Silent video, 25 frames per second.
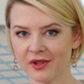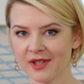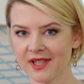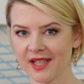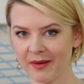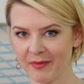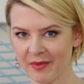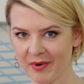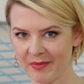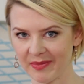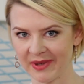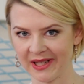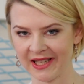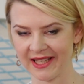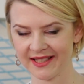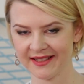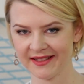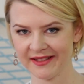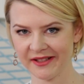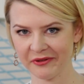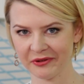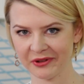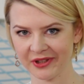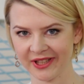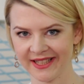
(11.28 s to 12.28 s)
эм самое
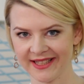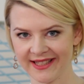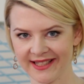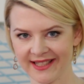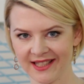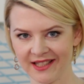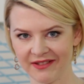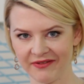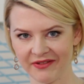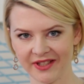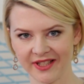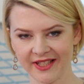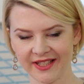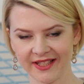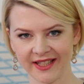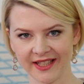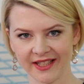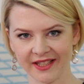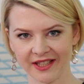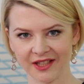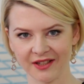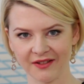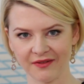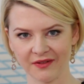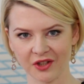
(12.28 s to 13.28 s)
полезное онлайн-телевидение о
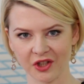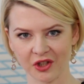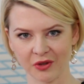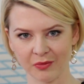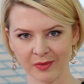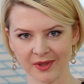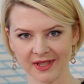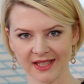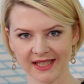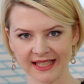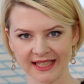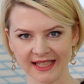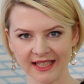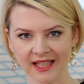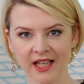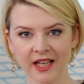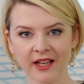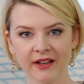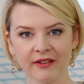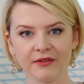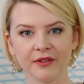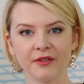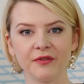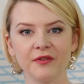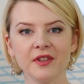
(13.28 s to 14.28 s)
недвижимости.
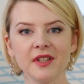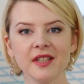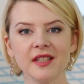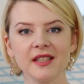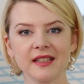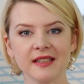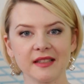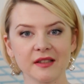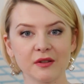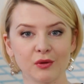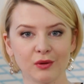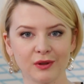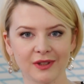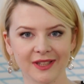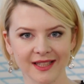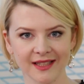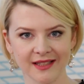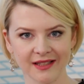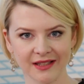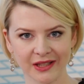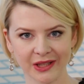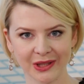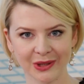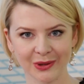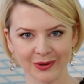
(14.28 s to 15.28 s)
В эфире
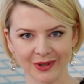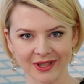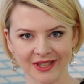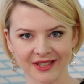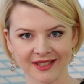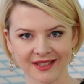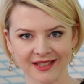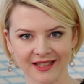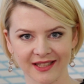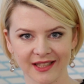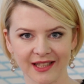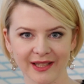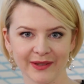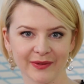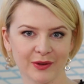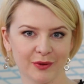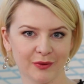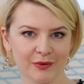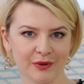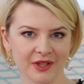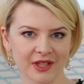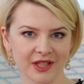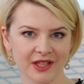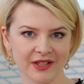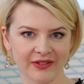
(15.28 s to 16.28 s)
консультация юриста. И в
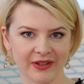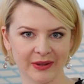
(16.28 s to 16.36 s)
студии с